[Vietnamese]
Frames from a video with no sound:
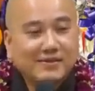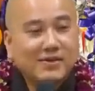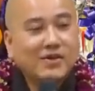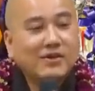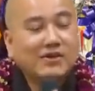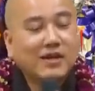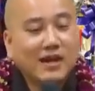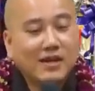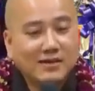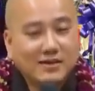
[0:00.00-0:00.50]

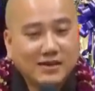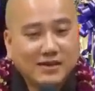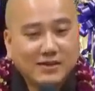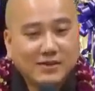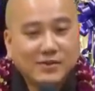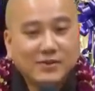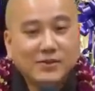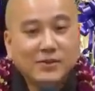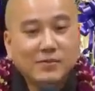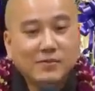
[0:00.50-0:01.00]
có cần
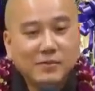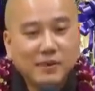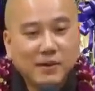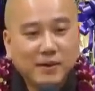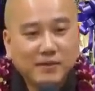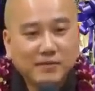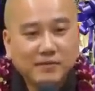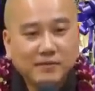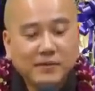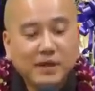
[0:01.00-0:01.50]
gì tôi giúp
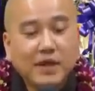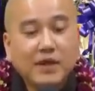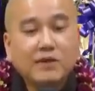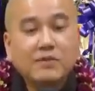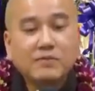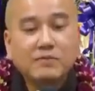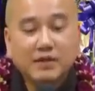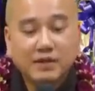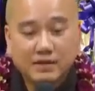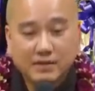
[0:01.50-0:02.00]
không?
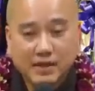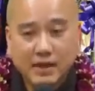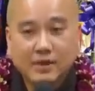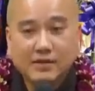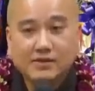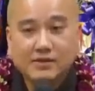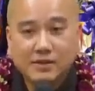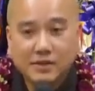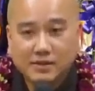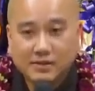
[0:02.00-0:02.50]
Nếu mình
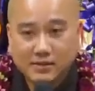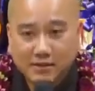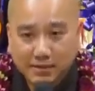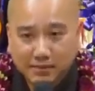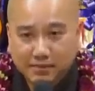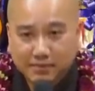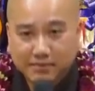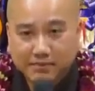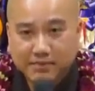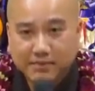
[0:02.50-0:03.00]
thật sự
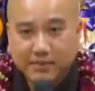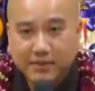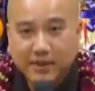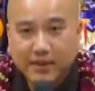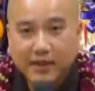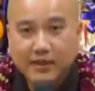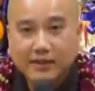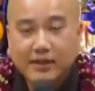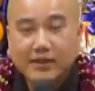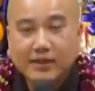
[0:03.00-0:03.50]
giúp
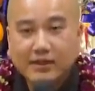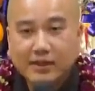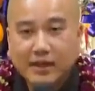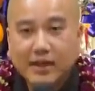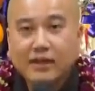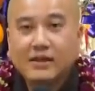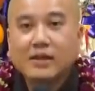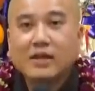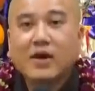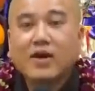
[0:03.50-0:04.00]
thì
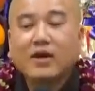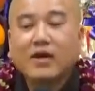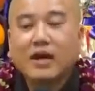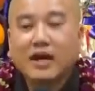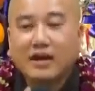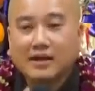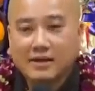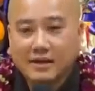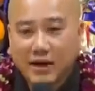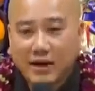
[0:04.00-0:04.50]
nên nói
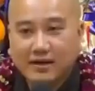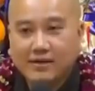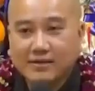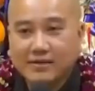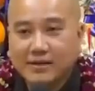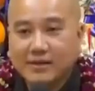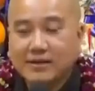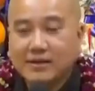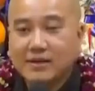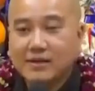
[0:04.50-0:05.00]
là
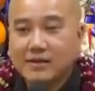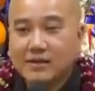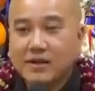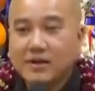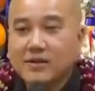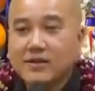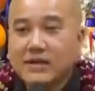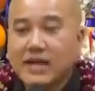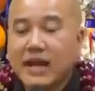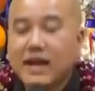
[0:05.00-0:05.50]
cần, chứ đừng
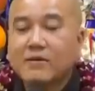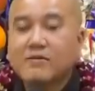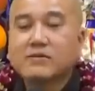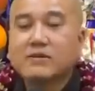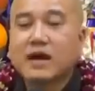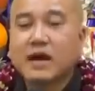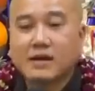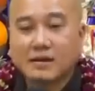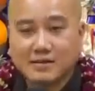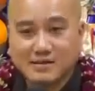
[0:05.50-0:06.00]
nói dạ không
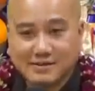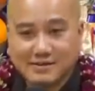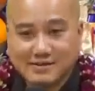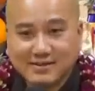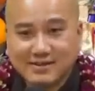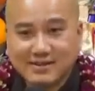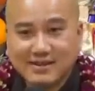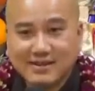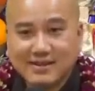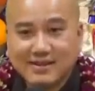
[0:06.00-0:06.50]
cần.
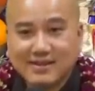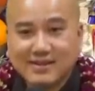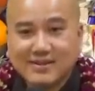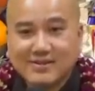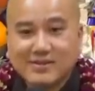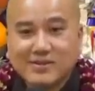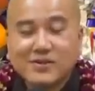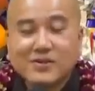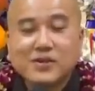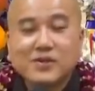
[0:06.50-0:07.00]

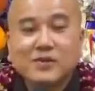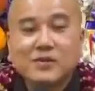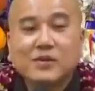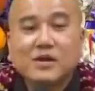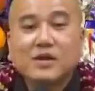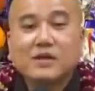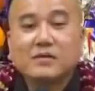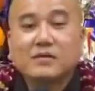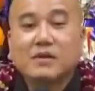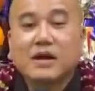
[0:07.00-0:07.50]
Có nhiều
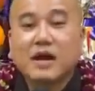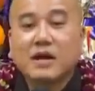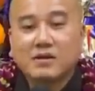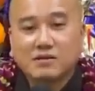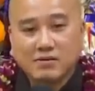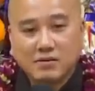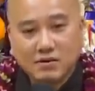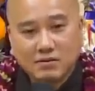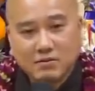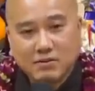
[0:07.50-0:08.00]
khi
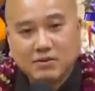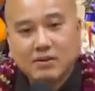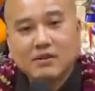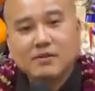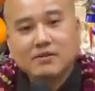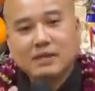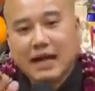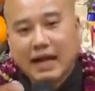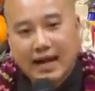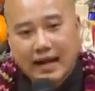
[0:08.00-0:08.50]
cần đó mà
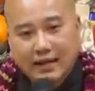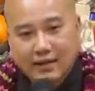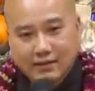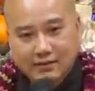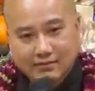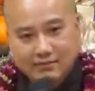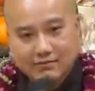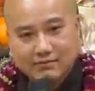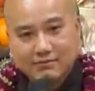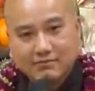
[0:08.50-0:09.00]
tự ái,
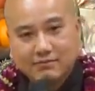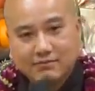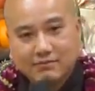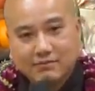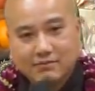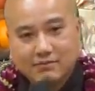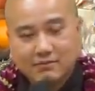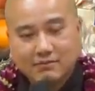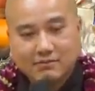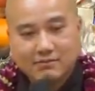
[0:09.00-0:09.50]

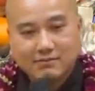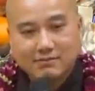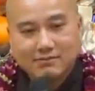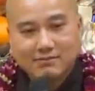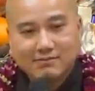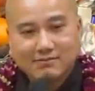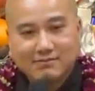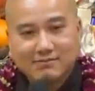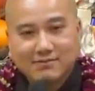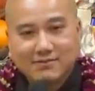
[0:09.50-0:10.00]

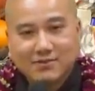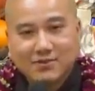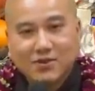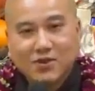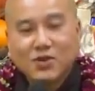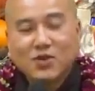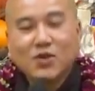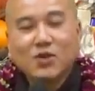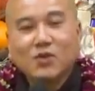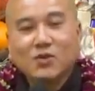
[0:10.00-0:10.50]

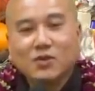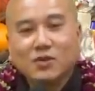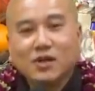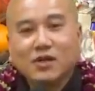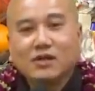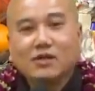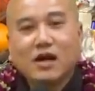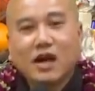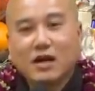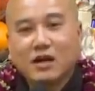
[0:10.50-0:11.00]
có nhiều
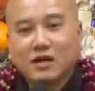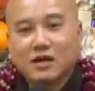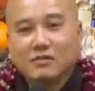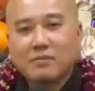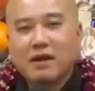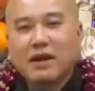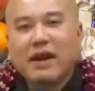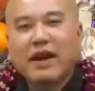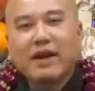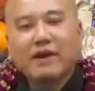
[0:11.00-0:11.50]
khi cần đó
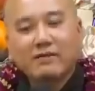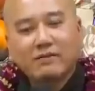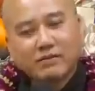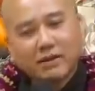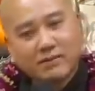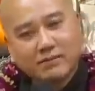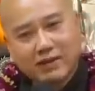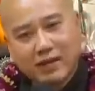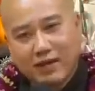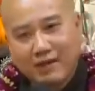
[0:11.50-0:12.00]
mà ghét không
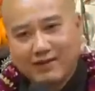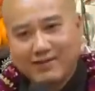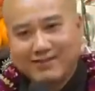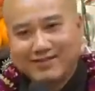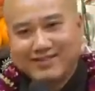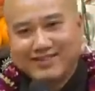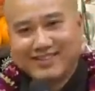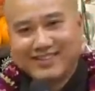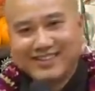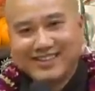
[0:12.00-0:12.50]
thèm nhờ.
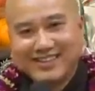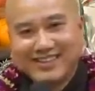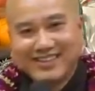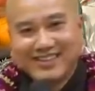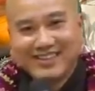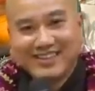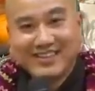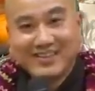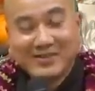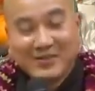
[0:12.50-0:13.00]

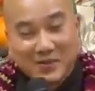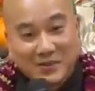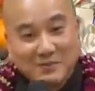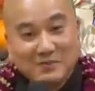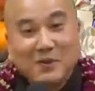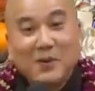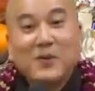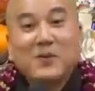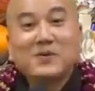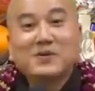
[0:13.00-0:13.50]

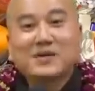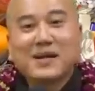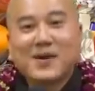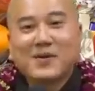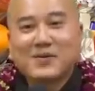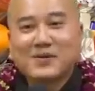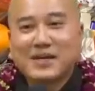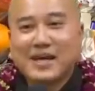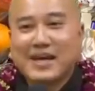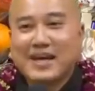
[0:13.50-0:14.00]
Tuyên bố một
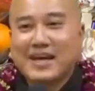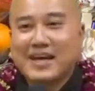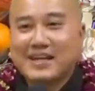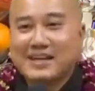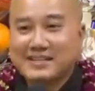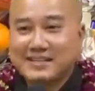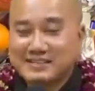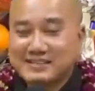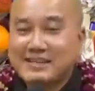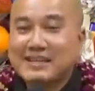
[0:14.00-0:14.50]
câu
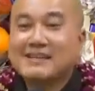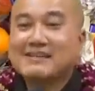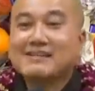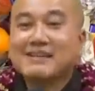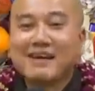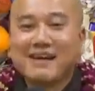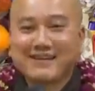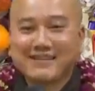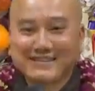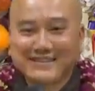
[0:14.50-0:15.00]
nghe xanh
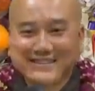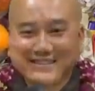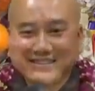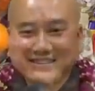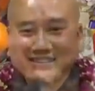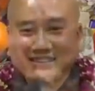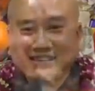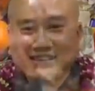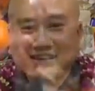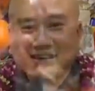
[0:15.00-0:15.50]
rờn vậy
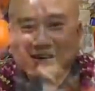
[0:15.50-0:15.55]
đó,